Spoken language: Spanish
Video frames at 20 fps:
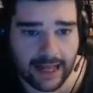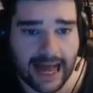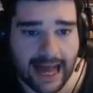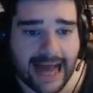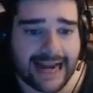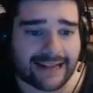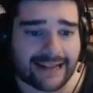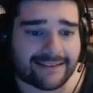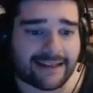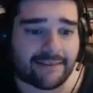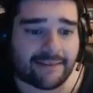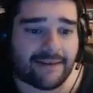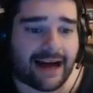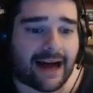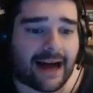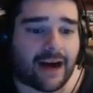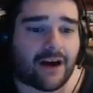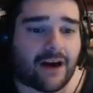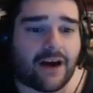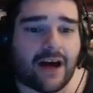Ahora se
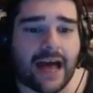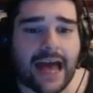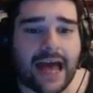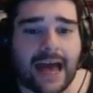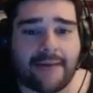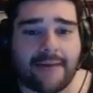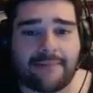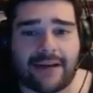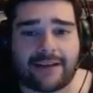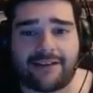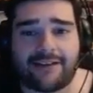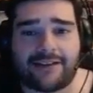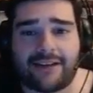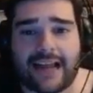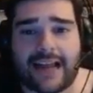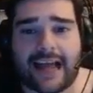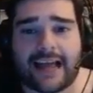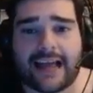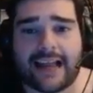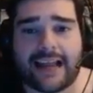va. Joder, macho,
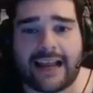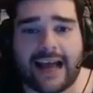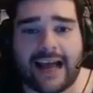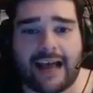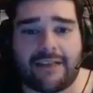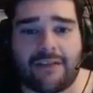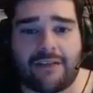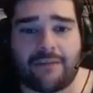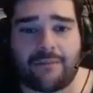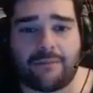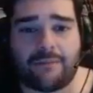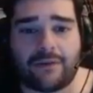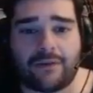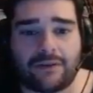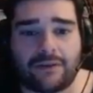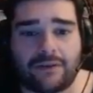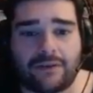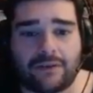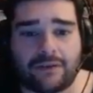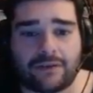la he liado un
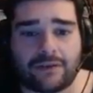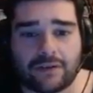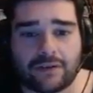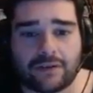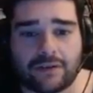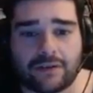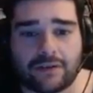montón.